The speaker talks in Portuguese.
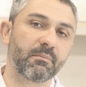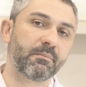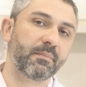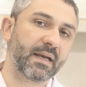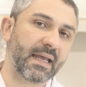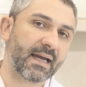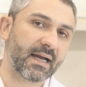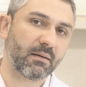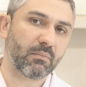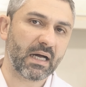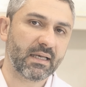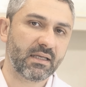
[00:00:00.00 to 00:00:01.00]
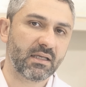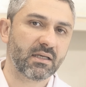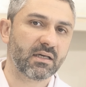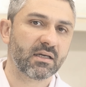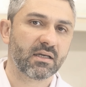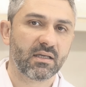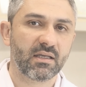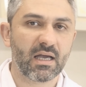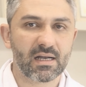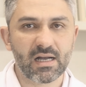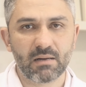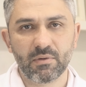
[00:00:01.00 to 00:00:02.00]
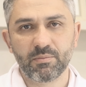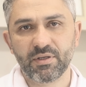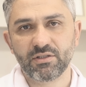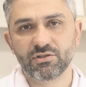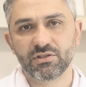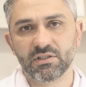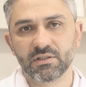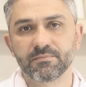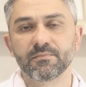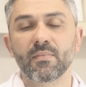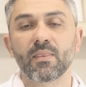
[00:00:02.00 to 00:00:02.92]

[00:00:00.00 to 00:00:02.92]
pré-gabalina e a gabapentina.